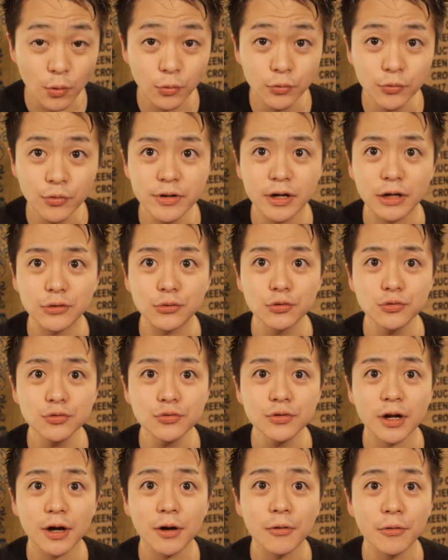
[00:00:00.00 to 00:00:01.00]
んとに
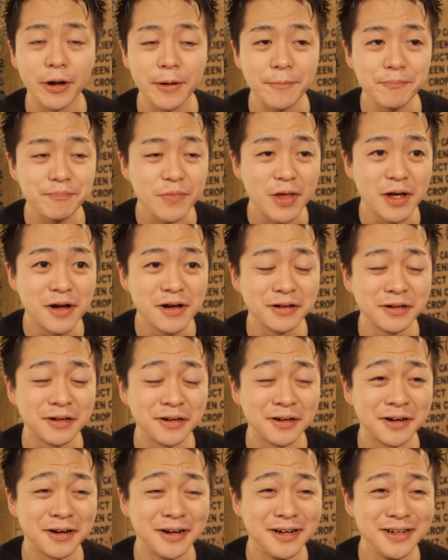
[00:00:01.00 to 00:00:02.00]
ガトーショコラかこ
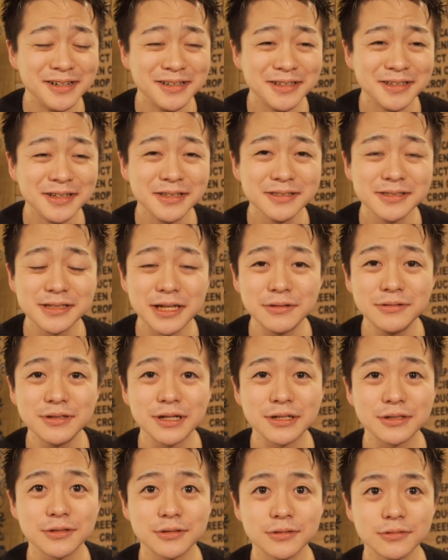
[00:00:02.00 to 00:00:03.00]
れ。ってく
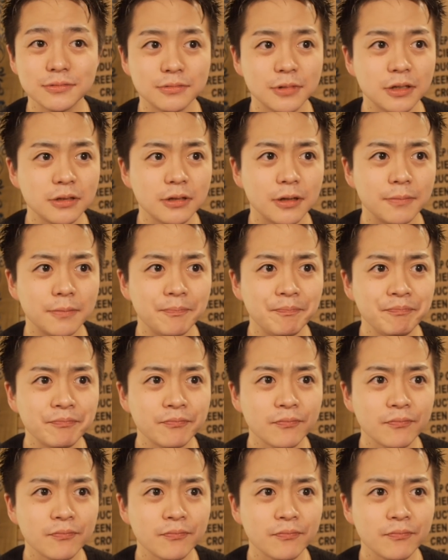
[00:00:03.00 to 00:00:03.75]
らいす、なんだ、